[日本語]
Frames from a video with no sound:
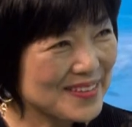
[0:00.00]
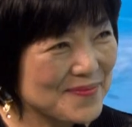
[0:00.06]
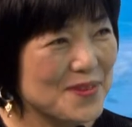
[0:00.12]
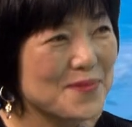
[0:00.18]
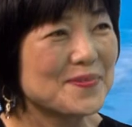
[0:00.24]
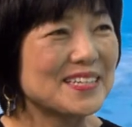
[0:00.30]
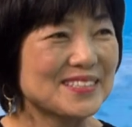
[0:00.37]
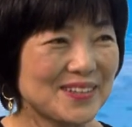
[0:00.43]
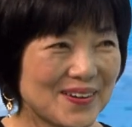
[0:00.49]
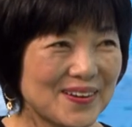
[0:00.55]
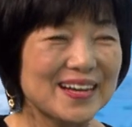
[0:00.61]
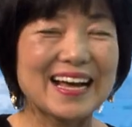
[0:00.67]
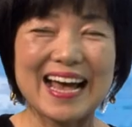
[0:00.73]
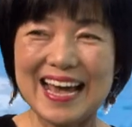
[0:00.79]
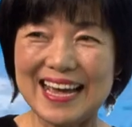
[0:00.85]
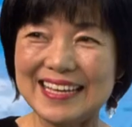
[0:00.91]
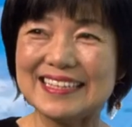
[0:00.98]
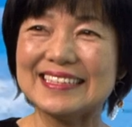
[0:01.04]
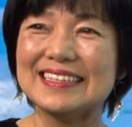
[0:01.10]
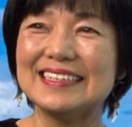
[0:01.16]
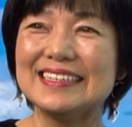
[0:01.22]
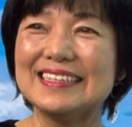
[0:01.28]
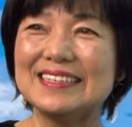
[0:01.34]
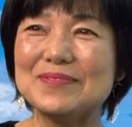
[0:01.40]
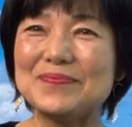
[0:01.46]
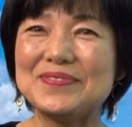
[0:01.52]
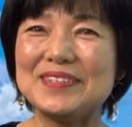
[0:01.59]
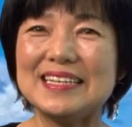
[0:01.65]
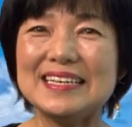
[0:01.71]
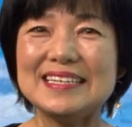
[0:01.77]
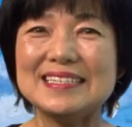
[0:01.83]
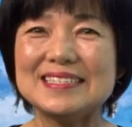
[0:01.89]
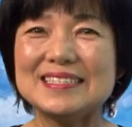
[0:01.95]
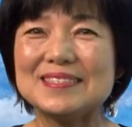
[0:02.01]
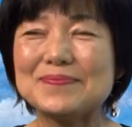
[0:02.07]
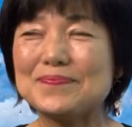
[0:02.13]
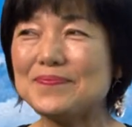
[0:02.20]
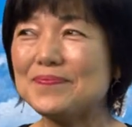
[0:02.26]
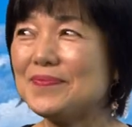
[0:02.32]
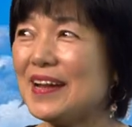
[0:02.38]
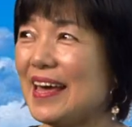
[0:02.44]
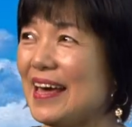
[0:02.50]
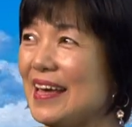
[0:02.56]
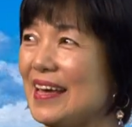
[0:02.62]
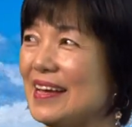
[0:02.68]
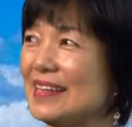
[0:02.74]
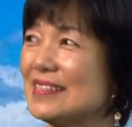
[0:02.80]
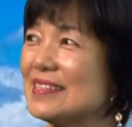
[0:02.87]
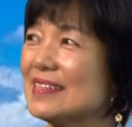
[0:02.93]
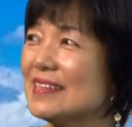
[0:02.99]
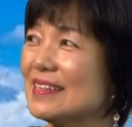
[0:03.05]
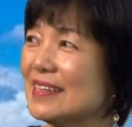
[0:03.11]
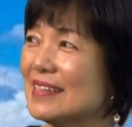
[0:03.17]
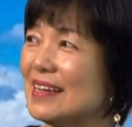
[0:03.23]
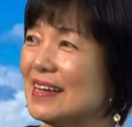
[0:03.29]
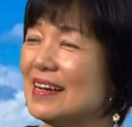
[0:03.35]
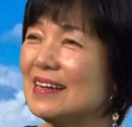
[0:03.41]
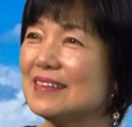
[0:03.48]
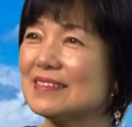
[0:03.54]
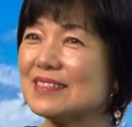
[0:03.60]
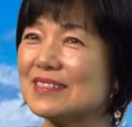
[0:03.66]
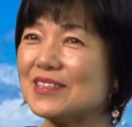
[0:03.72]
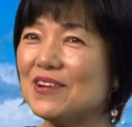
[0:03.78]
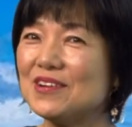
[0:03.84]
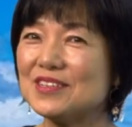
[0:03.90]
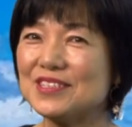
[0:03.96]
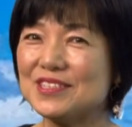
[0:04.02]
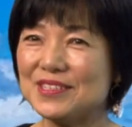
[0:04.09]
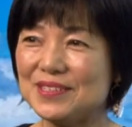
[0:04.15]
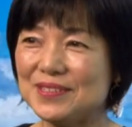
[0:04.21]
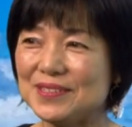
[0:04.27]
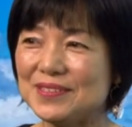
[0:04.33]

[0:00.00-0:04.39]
みます。はい。はい、Please, play song two.